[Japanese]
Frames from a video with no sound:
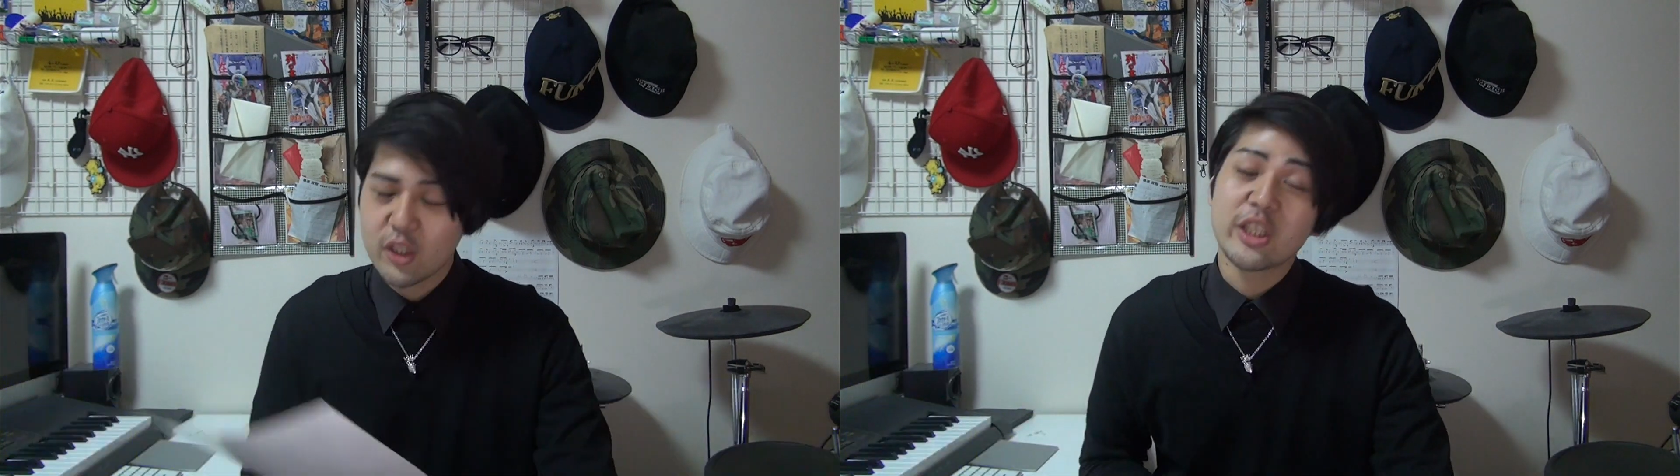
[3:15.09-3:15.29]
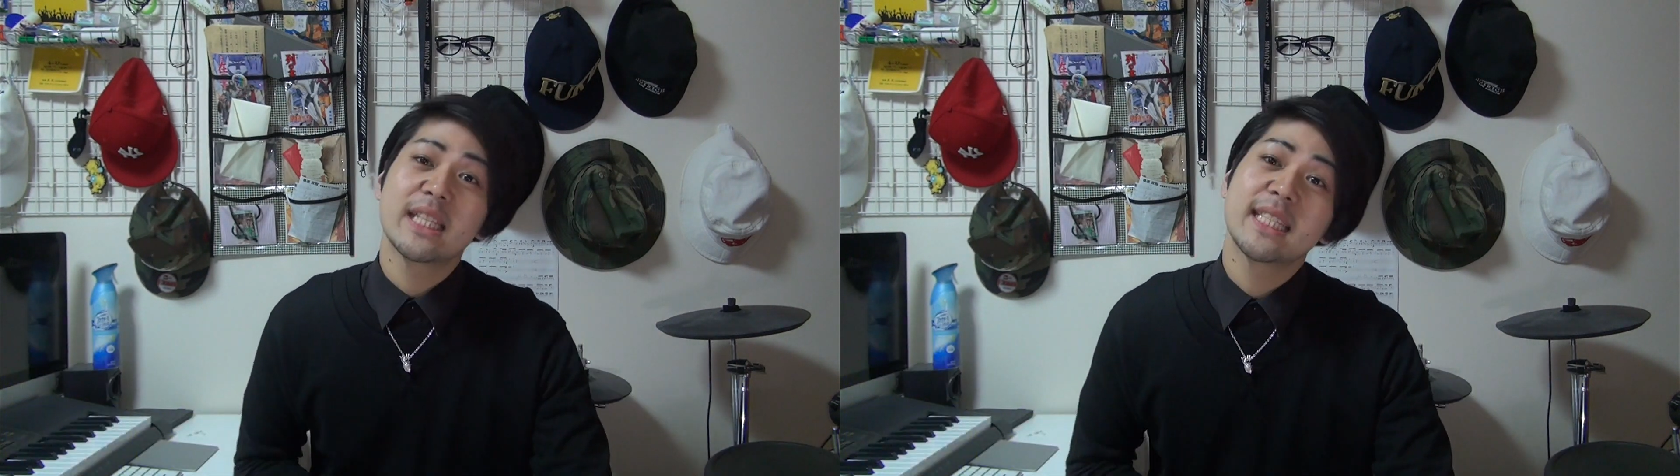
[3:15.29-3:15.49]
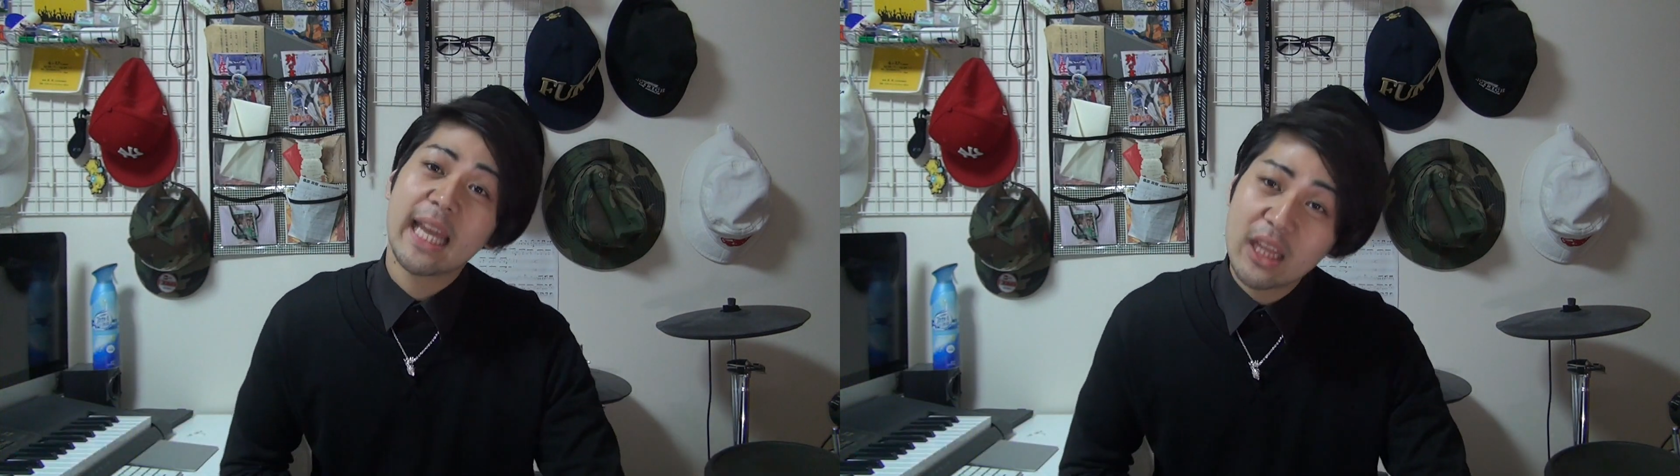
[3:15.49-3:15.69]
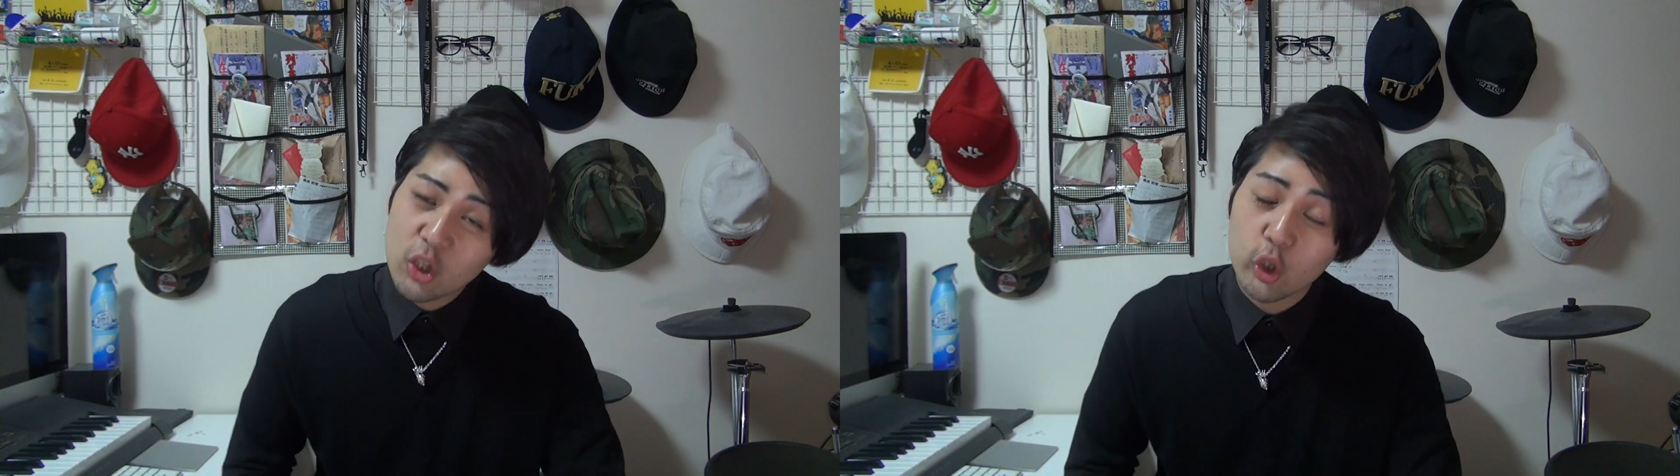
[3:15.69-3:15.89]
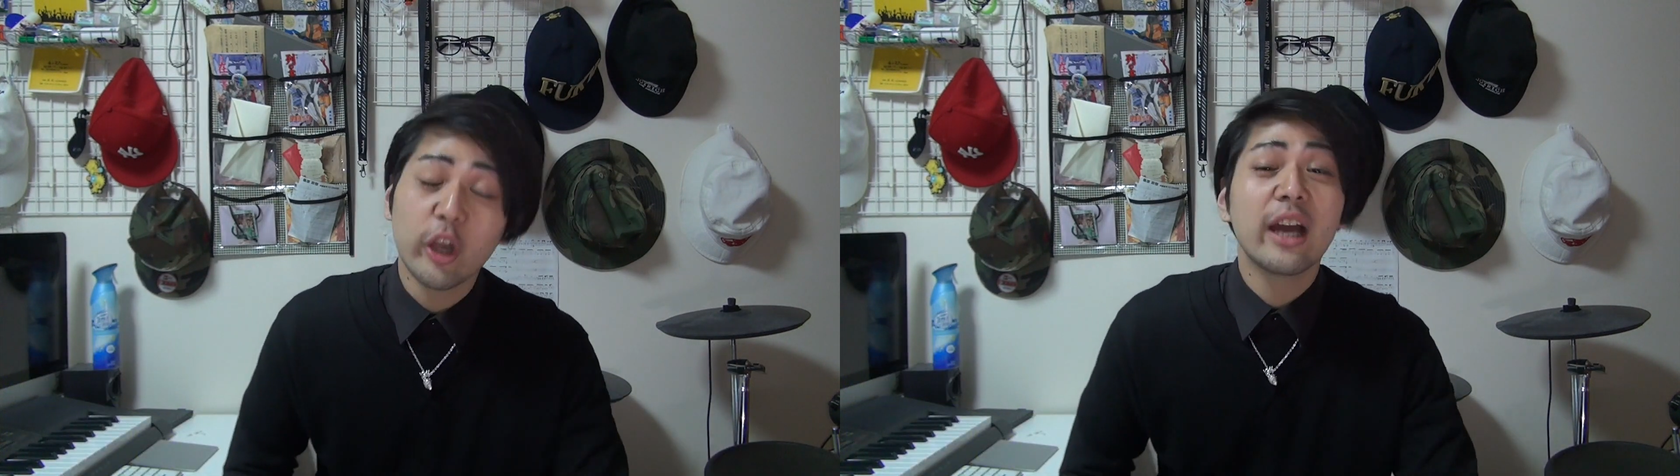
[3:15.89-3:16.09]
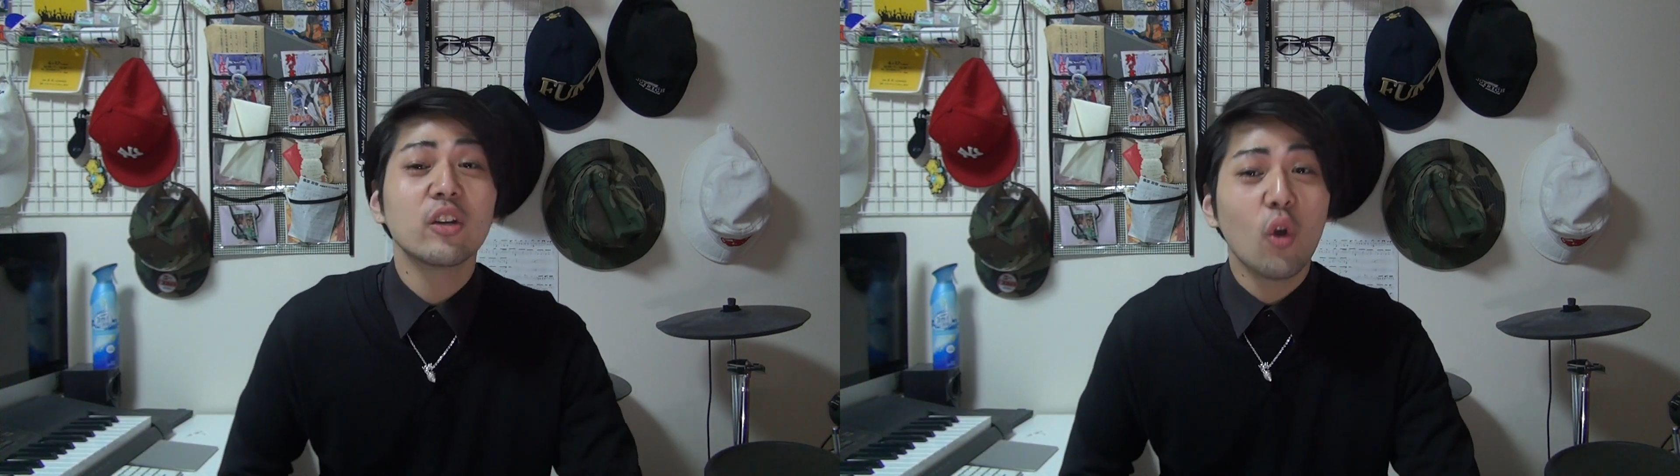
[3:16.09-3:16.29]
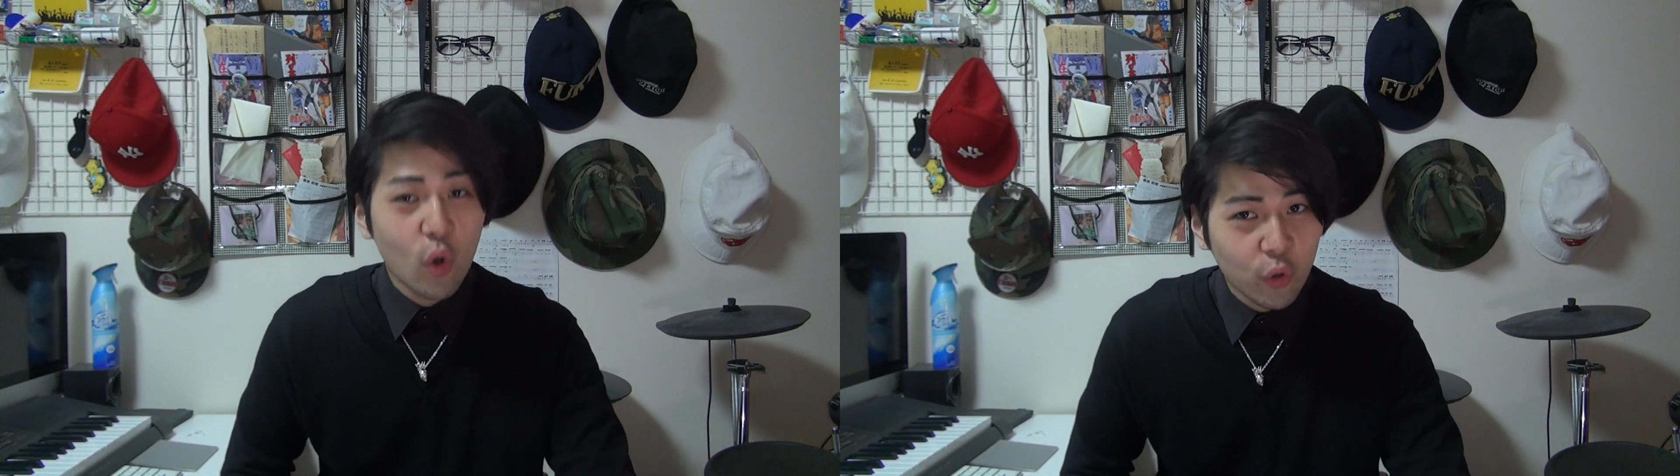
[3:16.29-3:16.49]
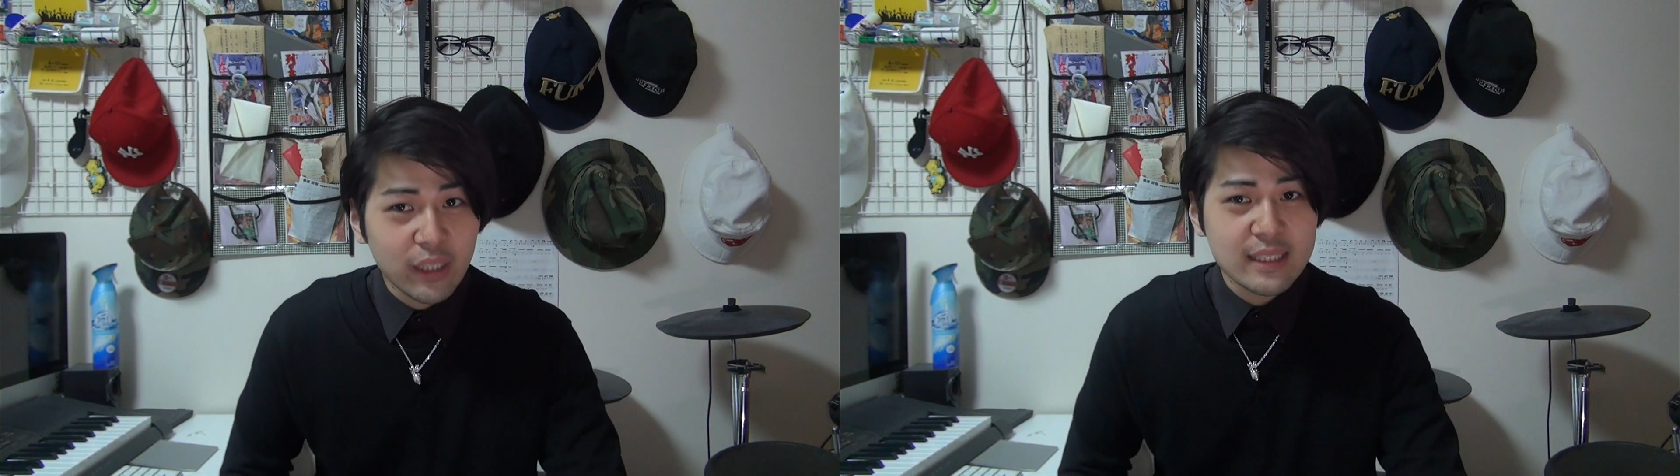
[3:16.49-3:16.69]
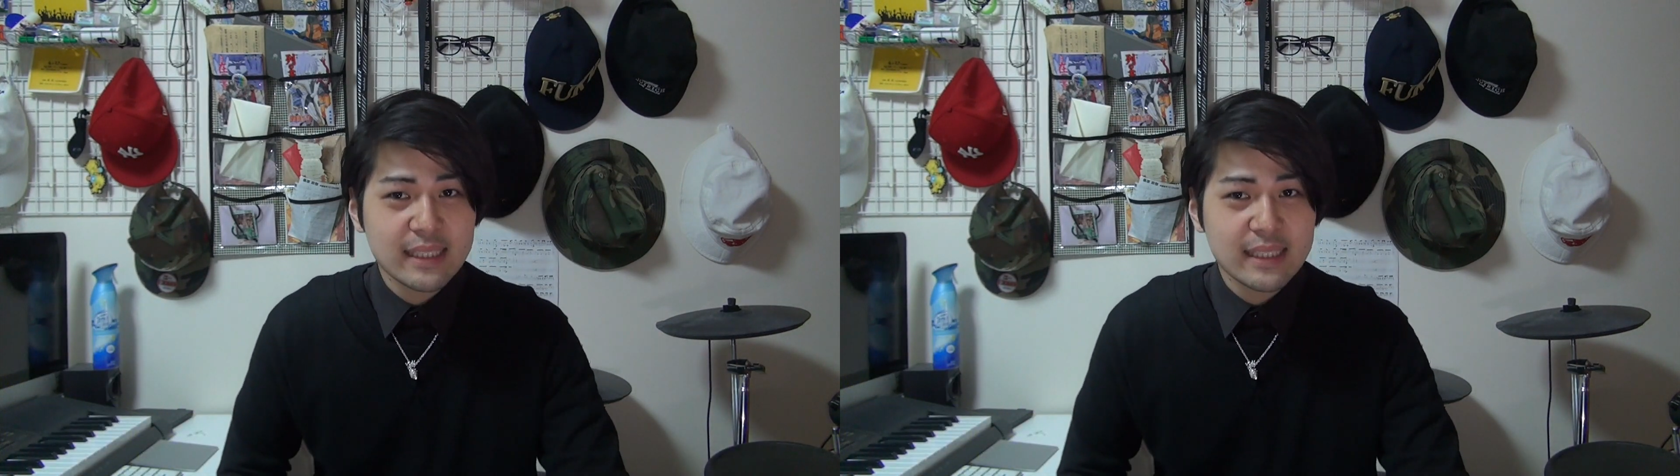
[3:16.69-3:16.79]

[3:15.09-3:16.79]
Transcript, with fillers: そしてチケットの予約方法です。